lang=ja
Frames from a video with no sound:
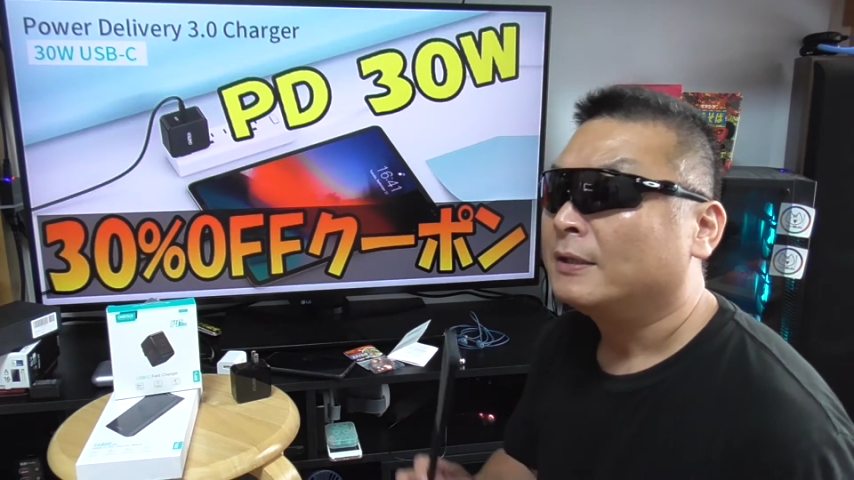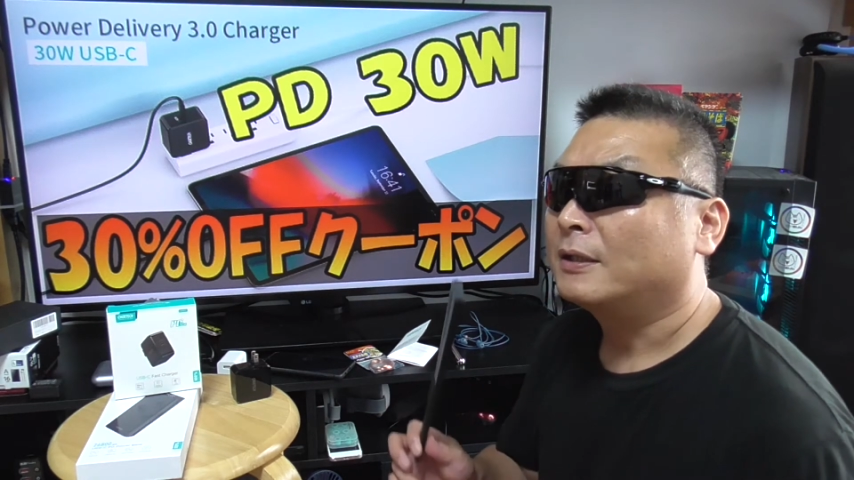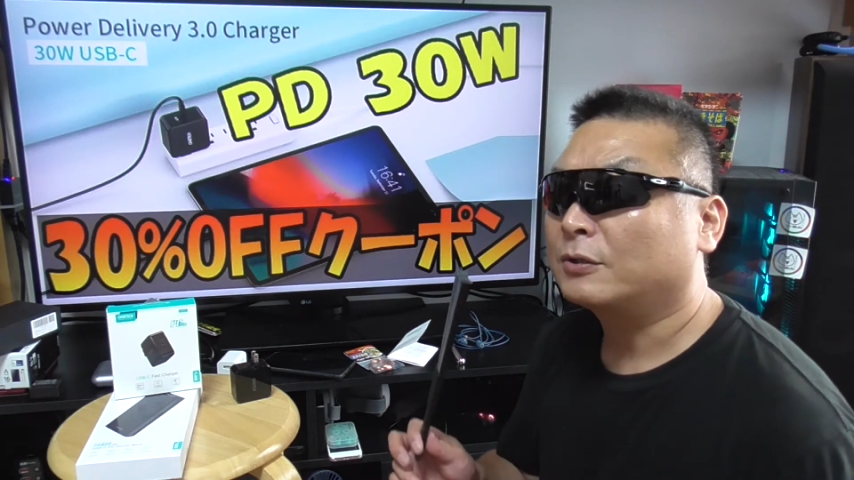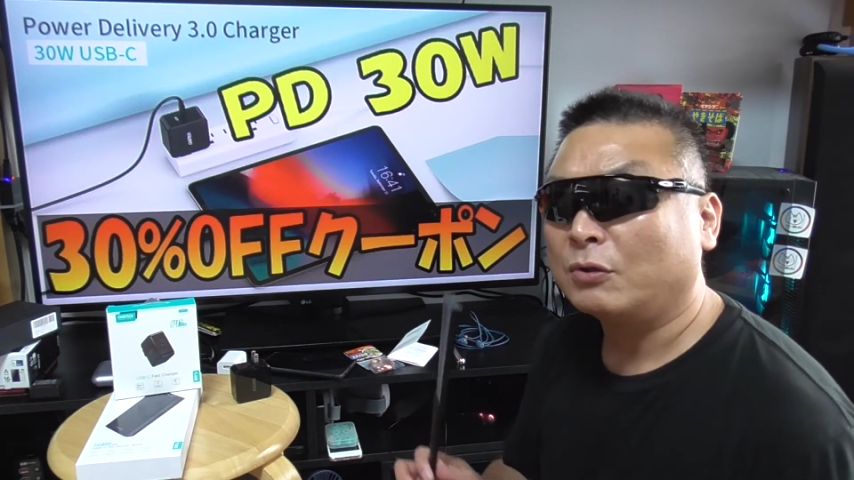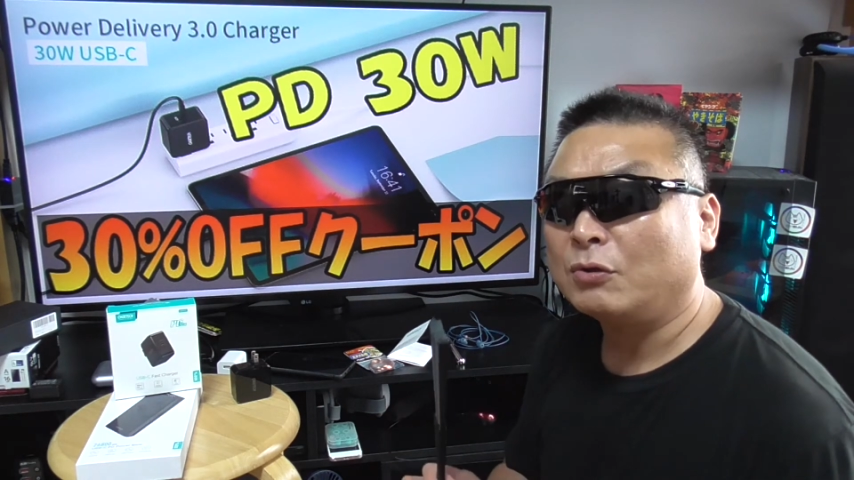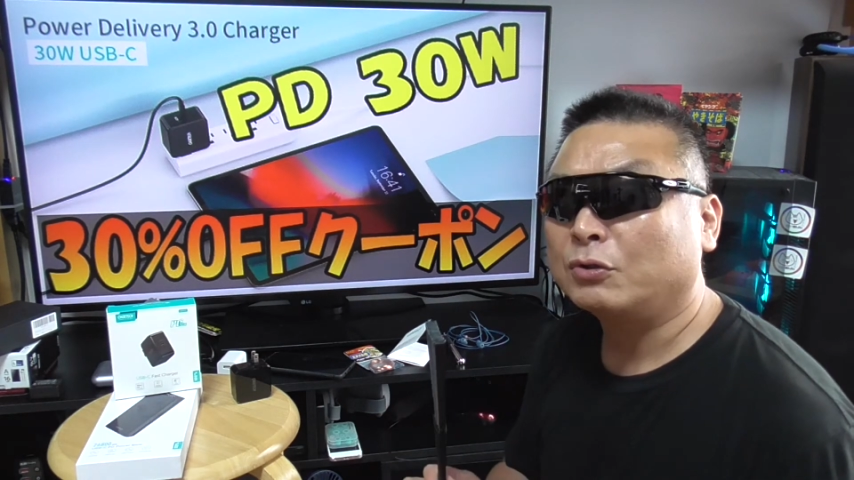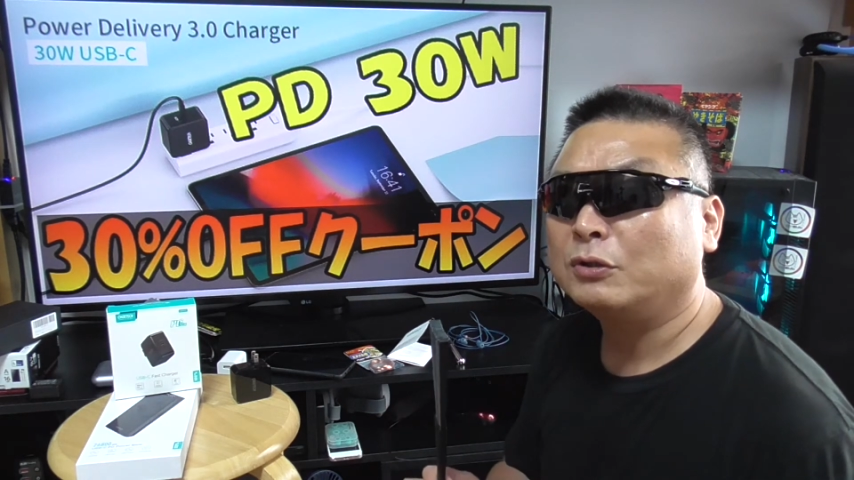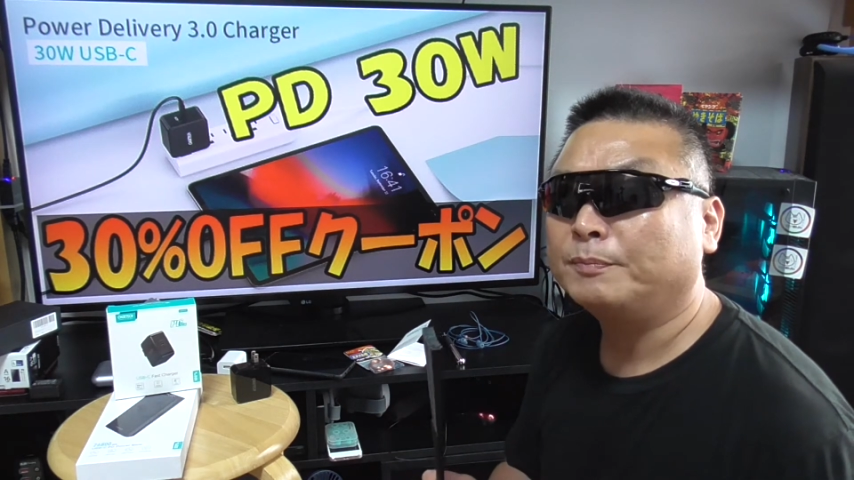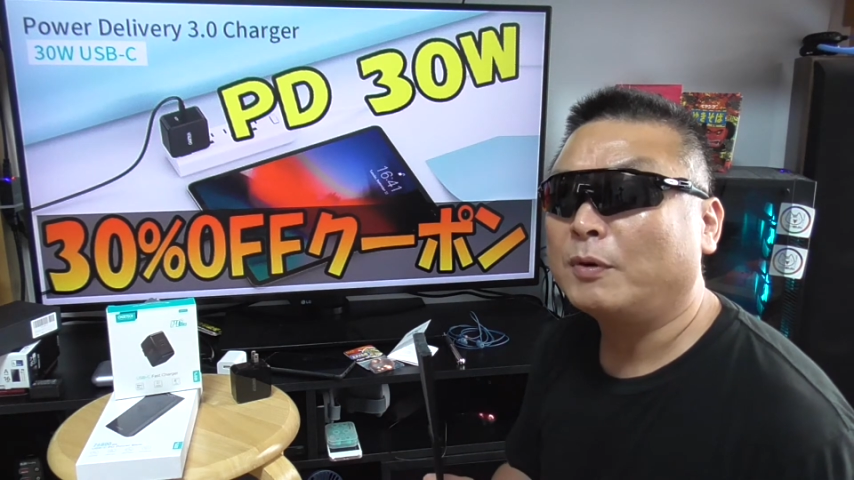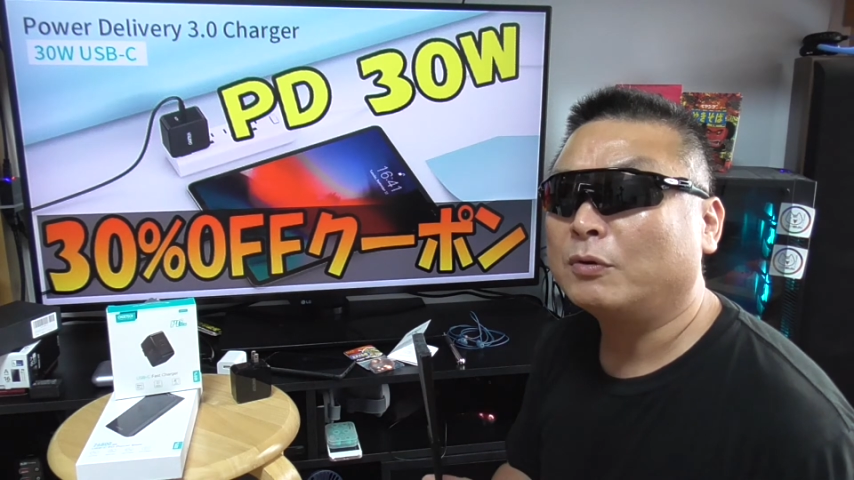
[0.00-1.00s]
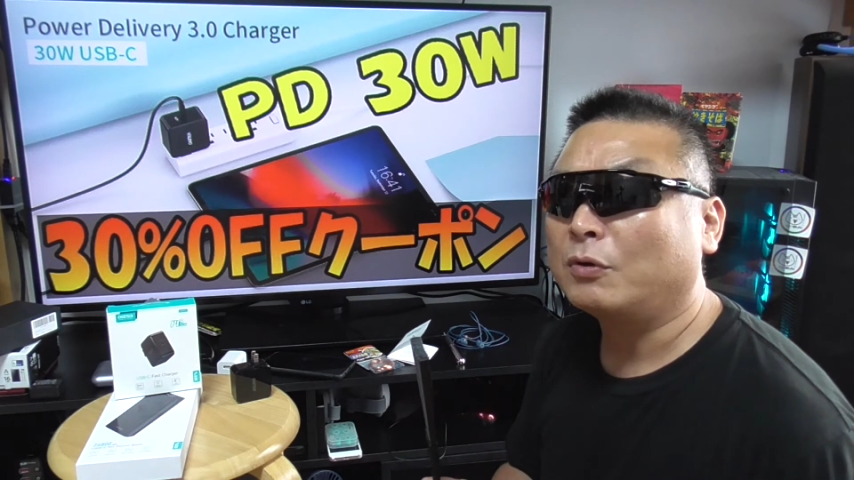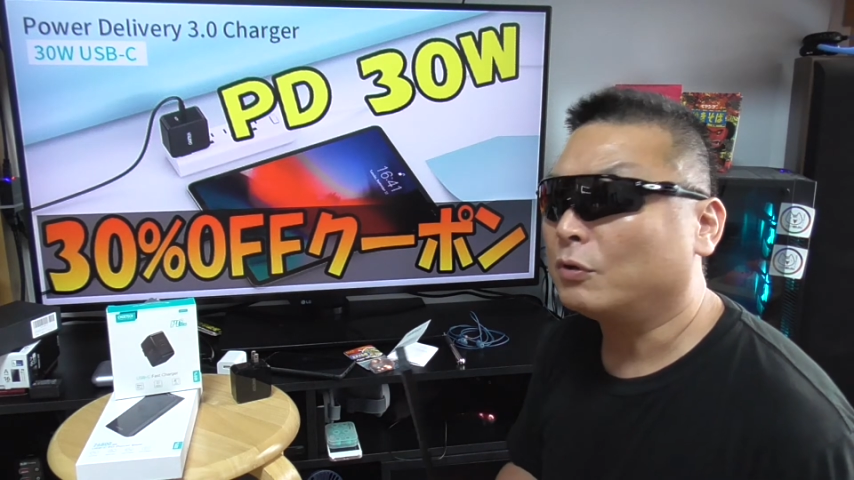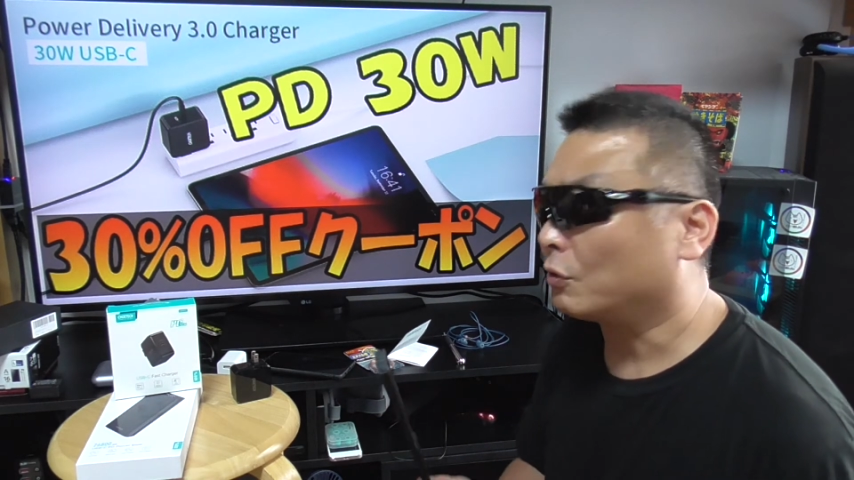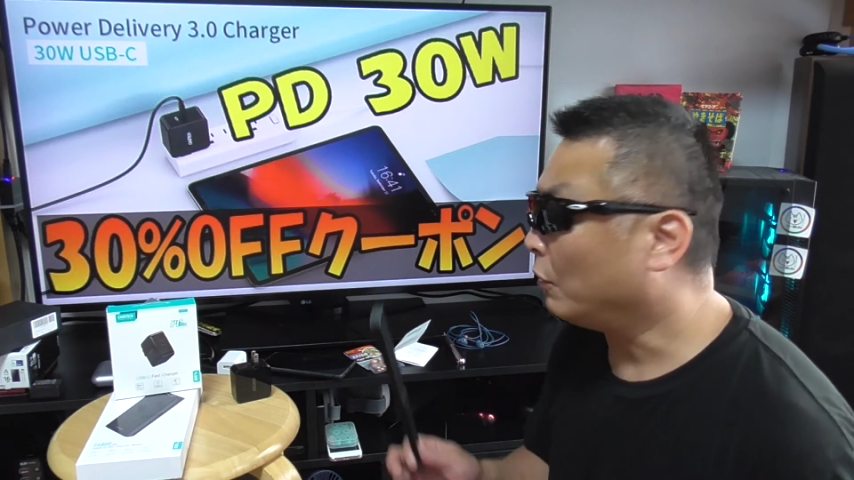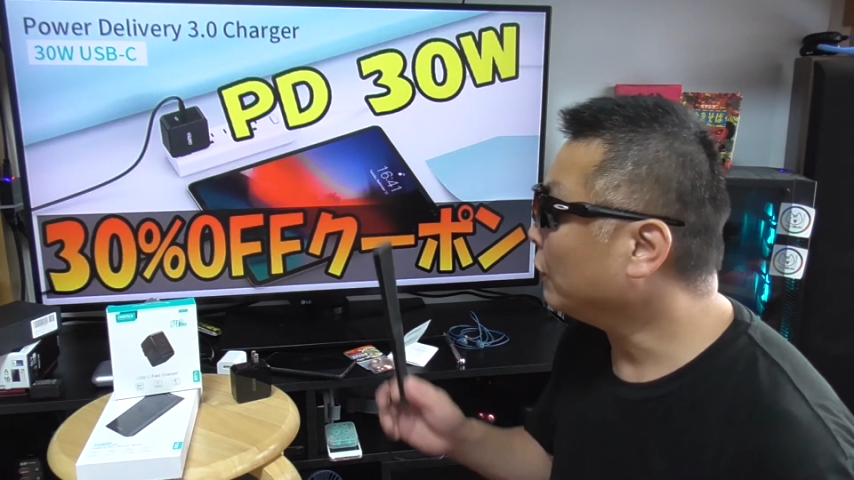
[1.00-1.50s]
でその
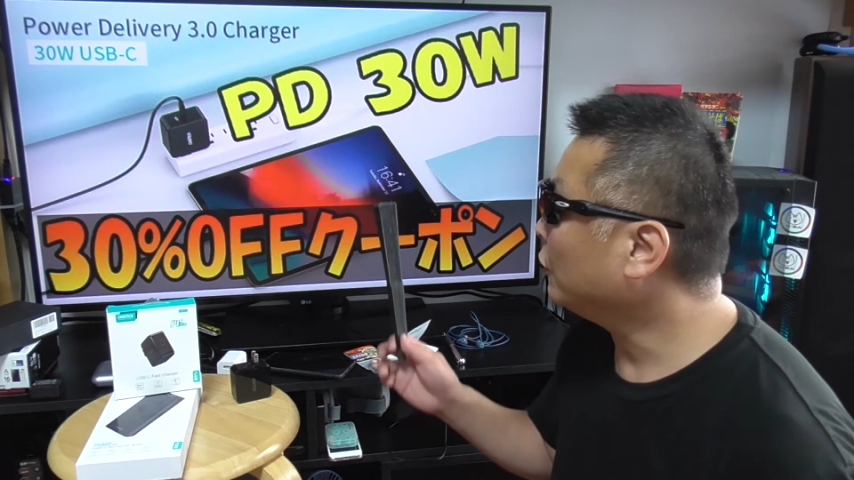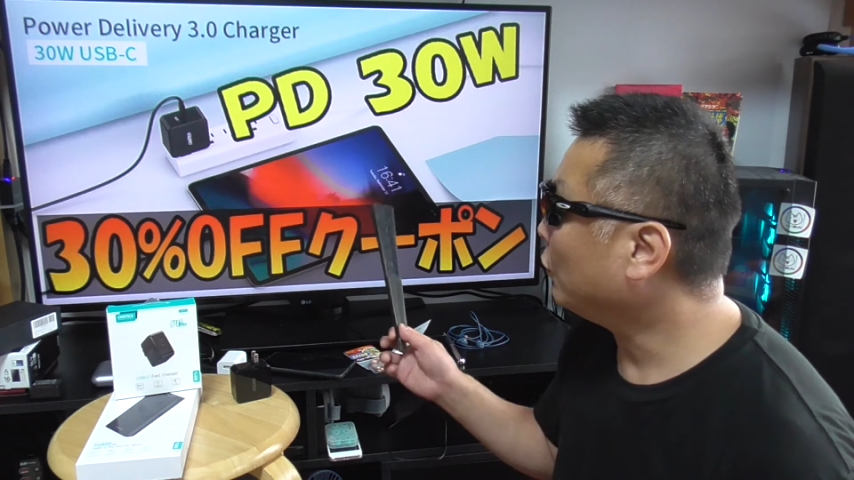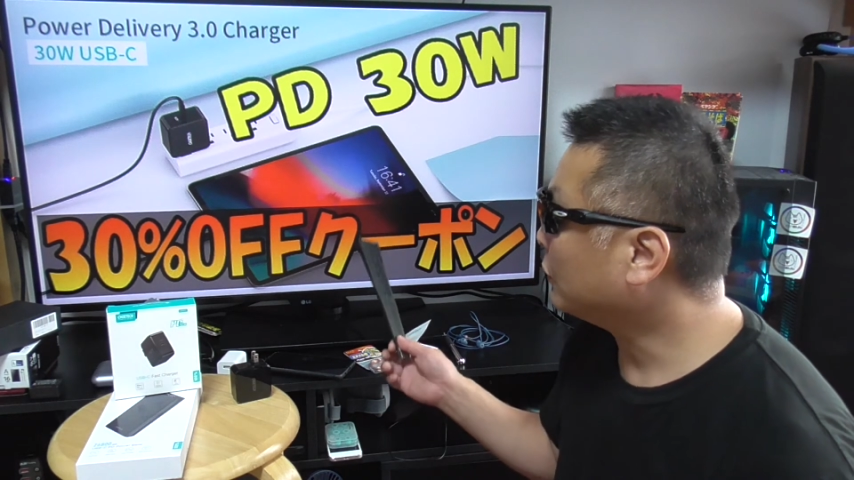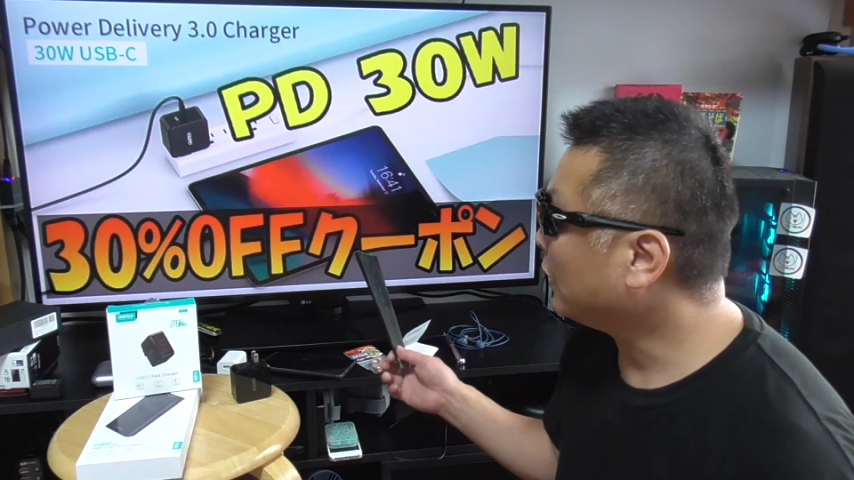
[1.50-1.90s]
クーポンコードを利用